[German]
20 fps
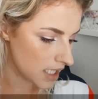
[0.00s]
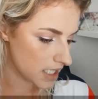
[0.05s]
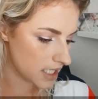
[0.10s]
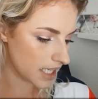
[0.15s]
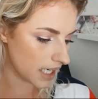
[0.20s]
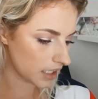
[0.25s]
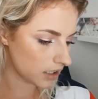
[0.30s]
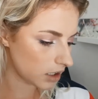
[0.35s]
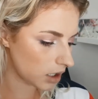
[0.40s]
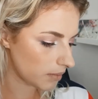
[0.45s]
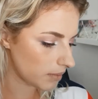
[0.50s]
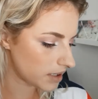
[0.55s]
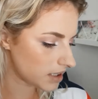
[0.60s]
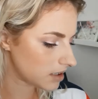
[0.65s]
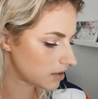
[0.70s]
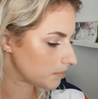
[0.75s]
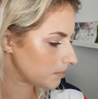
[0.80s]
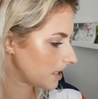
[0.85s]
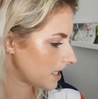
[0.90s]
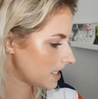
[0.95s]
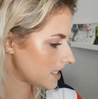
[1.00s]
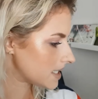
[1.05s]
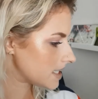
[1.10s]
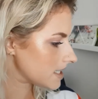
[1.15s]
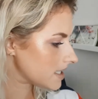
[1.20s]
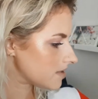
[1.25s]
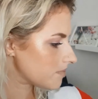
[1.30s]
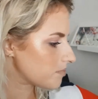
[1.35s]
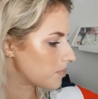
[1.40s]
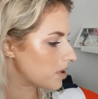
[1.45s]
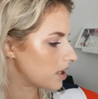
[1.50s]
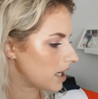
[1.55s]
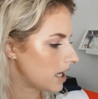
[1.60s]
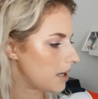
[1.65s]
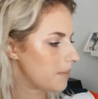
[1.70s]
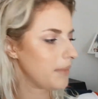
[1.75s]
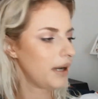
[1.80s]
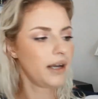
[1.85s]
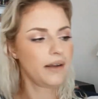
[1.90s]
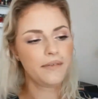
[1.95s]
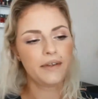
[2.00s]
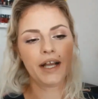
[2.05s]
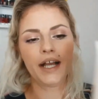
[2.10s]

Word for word: Dann kommen wir zum Essence Primer.